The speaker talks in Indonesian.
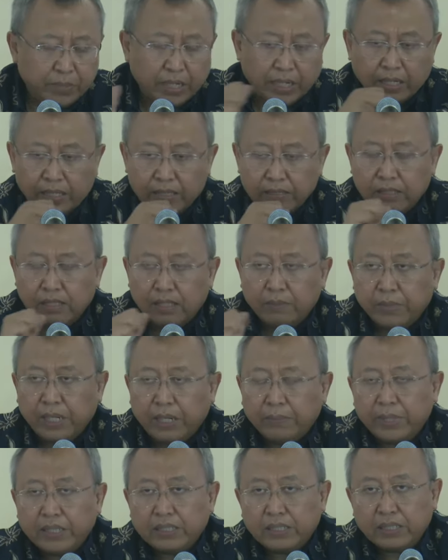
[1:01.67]
Pak Pak
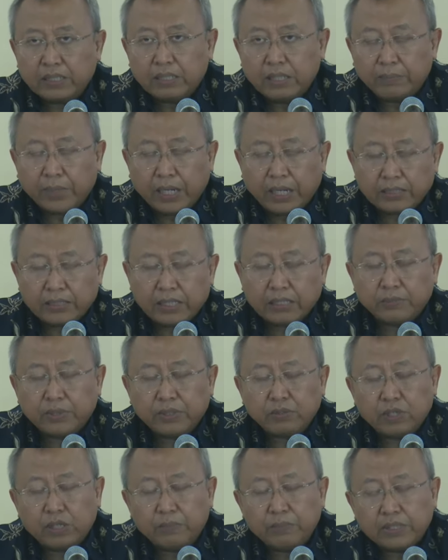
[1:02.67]
Menses, Pak Sesmen
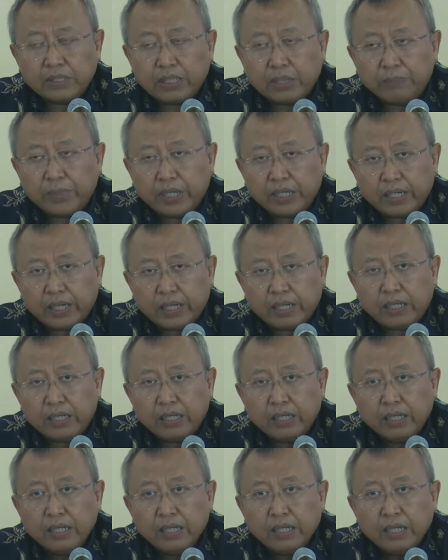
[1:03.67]
sudah menyampaikan
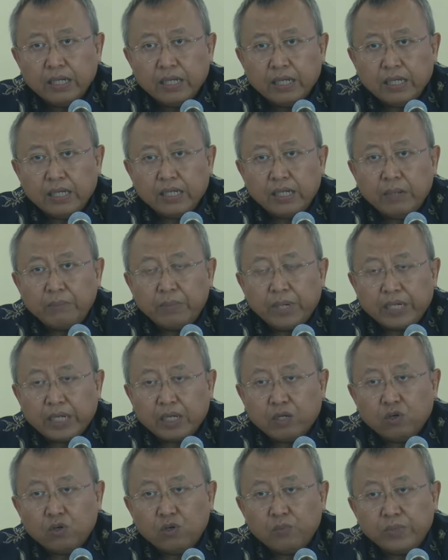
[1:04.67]
ini dampak
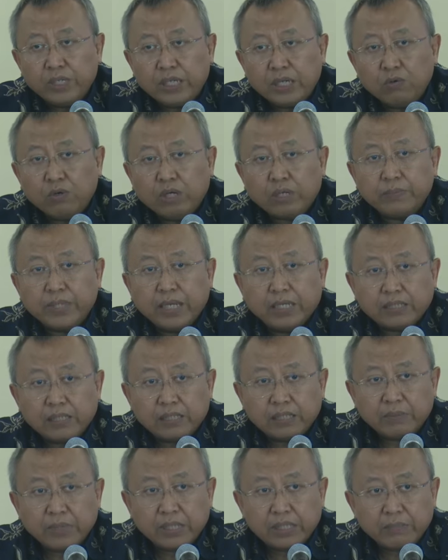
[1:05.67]
ekonominya luar biasa
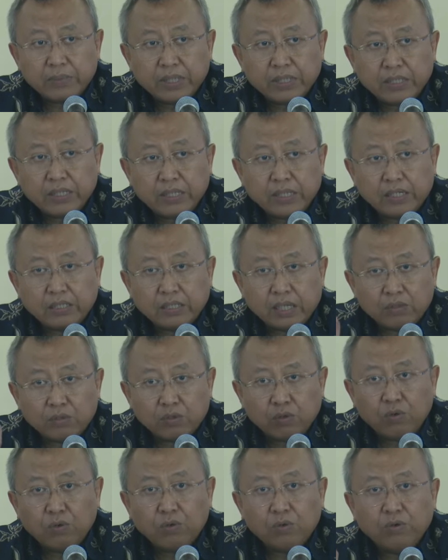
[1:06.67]
teman-teman. Jadi dari satu
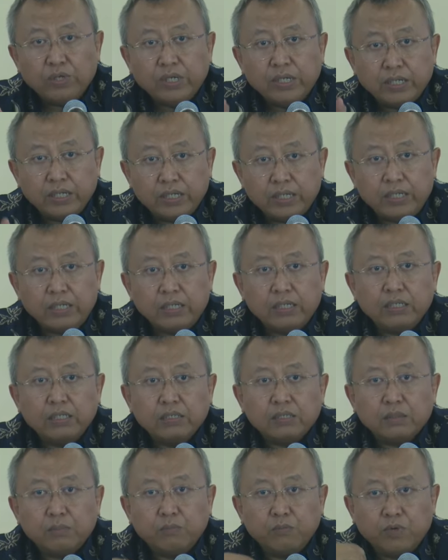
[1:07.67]
logo ini
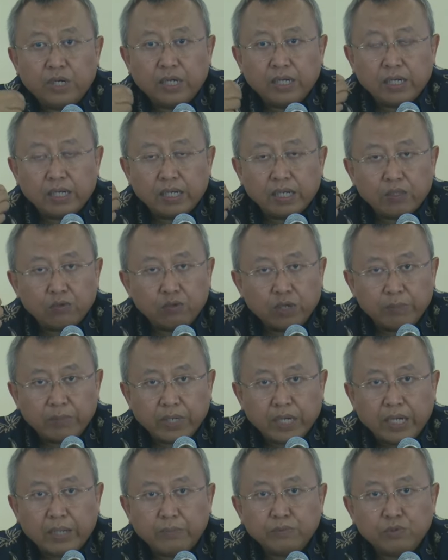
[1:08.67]
semua akhirnya nanti
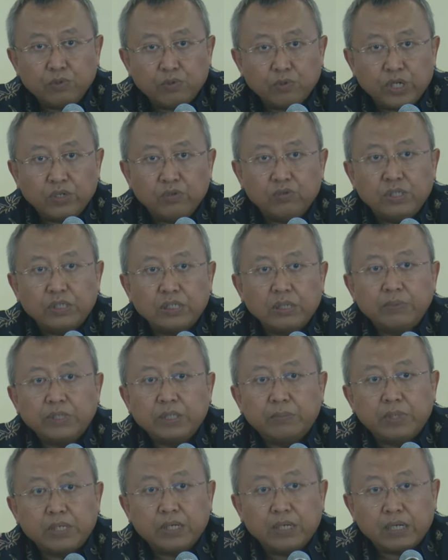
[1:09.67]
UMKM seluruh Indonesia
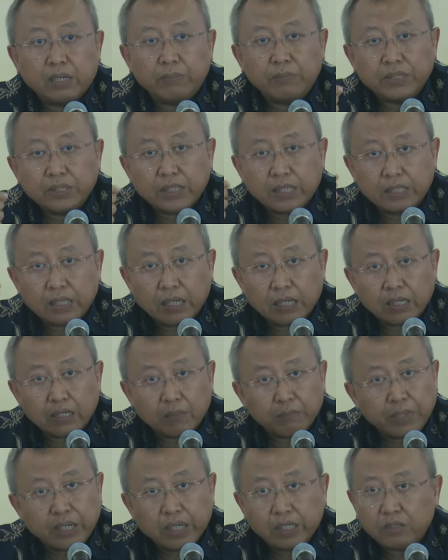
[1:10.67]
bisa bergerak mencetak
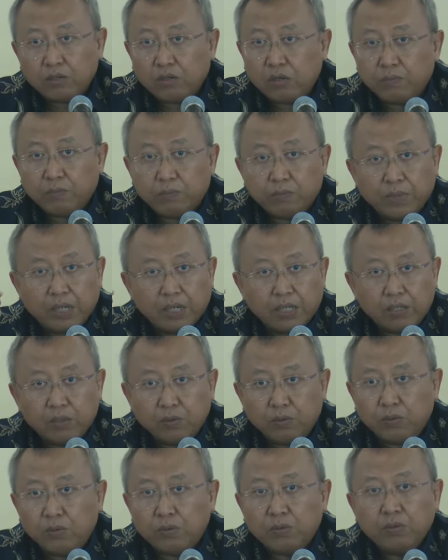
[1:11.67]
backdrop,
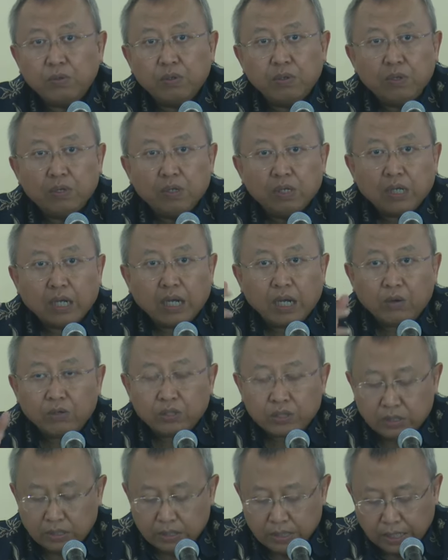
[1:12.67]
baliho,
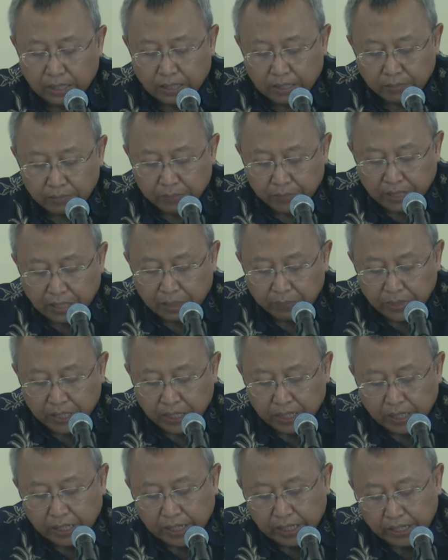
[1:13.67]
kaos dan
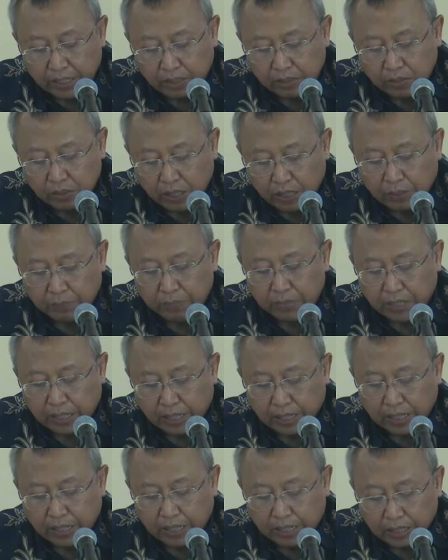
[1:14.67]
pernak-pernik lainnya dalam
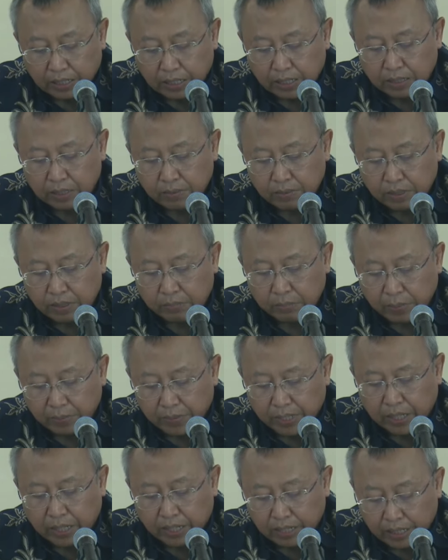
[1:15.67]
merayakan e,
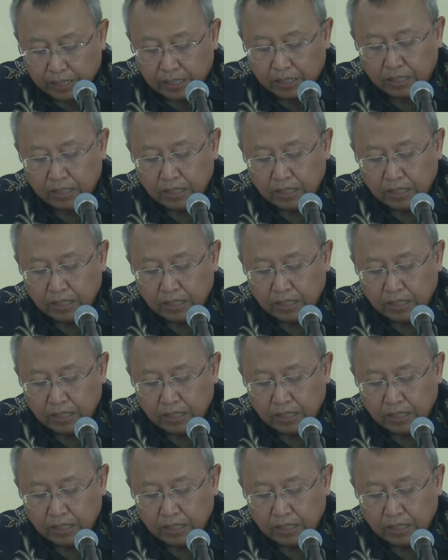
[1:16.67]
memeriahkan